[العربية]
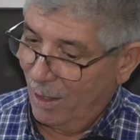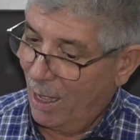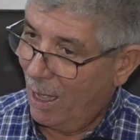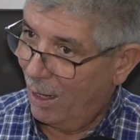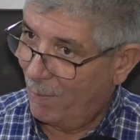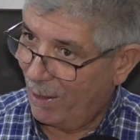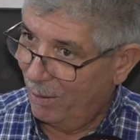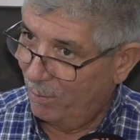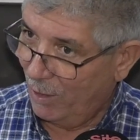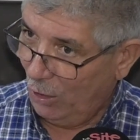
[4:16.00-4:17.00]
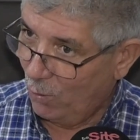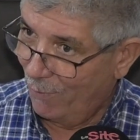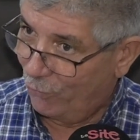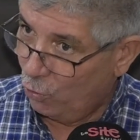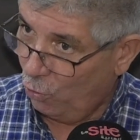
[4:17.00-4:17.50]
ها باقي حوار
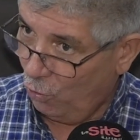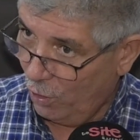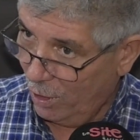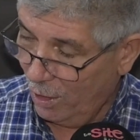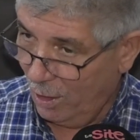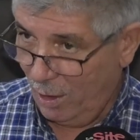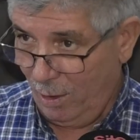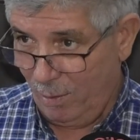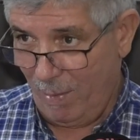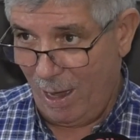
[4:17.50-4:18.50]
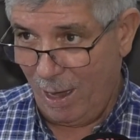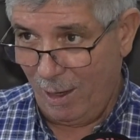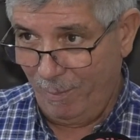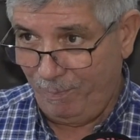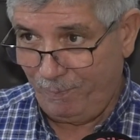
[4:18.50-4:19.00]
مفتوح مع